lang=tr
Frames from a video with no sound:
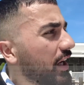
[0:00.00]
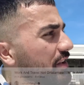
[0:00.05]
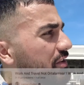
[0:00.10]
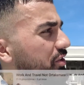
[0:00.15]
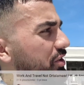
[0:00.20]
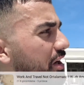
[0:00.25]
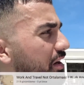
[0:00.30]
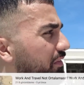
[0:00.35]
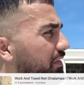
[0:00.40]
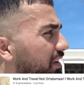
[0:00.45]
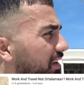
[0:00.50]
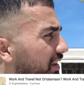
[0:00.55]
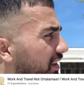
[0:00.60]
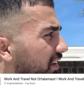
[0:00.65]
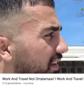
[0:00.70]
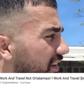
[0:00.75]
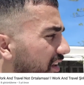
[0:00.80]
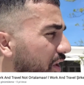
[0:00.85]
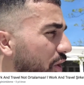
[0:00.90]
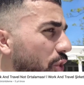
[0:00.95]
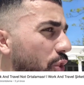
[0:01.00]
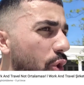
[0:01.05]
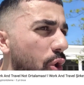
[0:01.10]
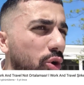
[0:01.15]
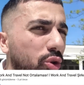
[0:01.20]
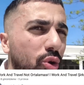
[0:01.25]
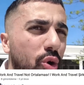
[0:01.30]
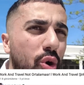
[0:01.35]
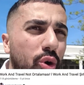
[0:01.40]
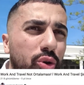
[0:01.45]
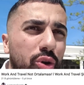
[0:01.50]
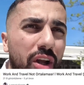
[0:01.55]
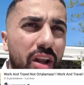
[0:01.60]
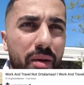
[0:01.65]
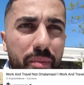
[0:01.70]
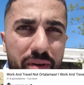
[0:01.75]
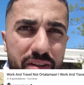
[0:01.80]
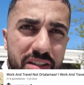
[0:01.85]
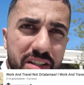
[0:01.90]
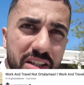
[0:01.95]
and Travel, not
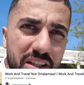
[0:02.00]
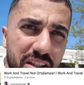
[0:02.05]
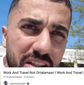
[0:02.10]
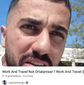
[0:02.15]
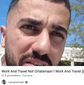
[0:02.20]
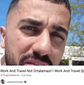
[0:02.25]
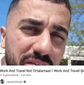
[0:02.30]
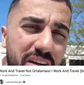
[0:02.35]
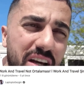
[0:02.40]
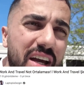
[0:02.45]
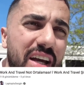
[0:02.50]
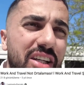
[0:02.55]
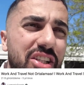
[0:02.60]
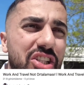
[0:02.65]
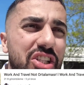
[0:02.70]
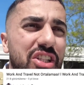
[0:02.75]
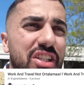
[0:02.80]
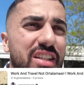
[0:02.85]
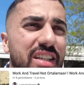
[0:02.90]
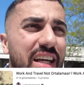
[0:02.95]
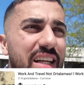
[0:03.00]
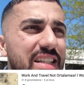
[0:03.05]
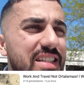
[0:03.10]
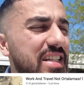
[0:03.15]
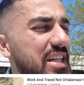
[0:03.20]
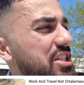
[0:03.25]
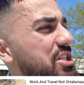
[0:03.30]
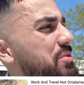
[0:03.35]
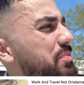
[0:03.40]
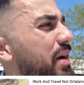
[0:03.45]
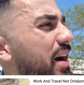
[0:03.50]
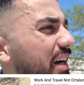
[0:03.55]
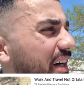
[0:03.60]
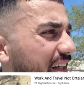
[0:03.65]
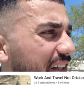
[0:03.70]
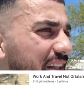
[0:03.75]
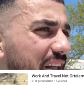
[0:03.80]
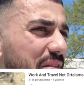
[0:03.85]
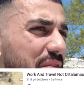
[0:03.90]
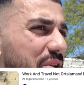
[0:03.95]
ortalaması ve şirket seçimi
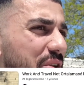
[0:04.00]
hakkında